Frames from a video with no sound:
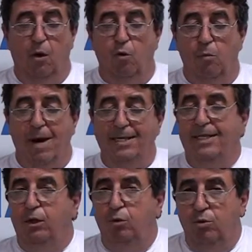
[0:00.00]
com mais
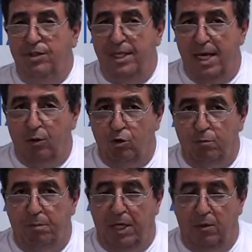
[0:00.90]
de 200
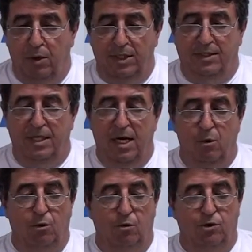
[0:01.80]
bilhões de
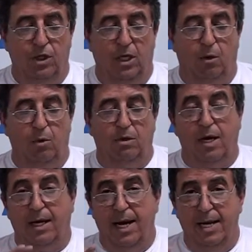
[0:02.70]
euros, enquanto
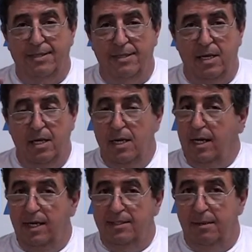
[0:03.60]
a Grécia
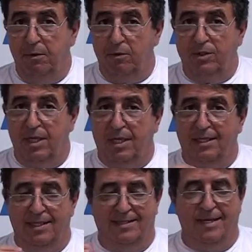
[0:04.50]
recebeu cerca
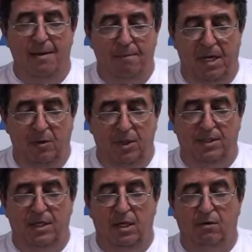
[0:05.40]
de 100
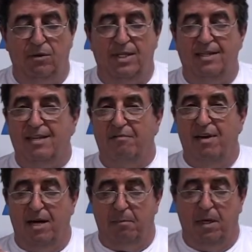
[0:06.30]
bilhões de euros dessa
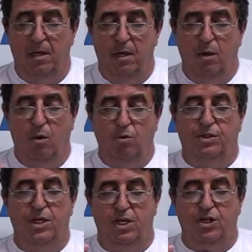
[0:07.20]
verba, ou
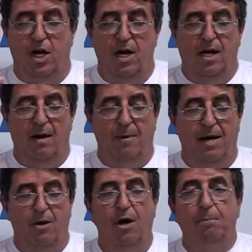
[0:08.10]
seja, a
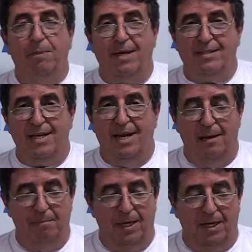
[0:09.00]
maior
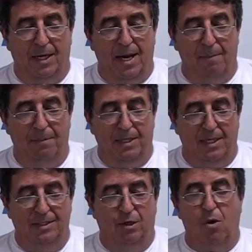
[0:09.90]
parcela per
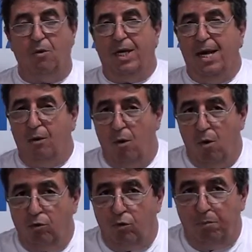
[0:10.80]
capita de qualquer
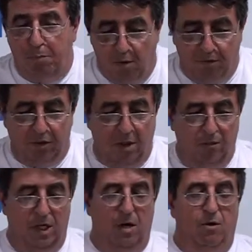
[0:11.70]
outro povo da
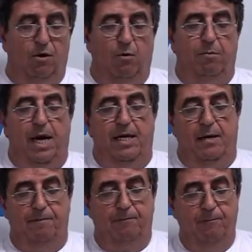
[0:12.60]
União Europeia.